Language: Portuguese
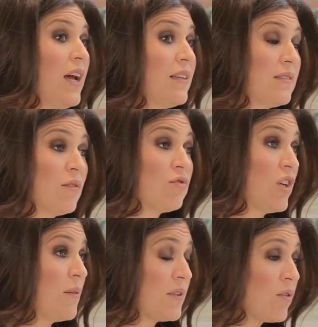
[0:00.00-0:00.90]
Esses são os
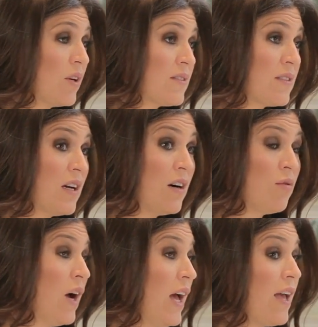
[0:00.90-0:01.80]
shapes da
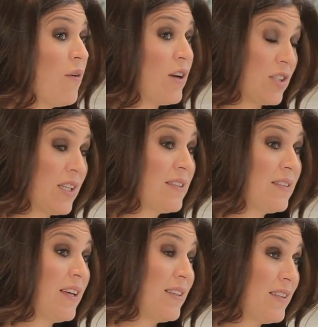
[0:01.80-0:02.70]
coleção. Eu acho que tem que
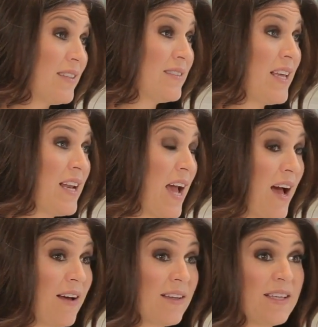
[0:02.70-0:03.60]
ser esse DNA,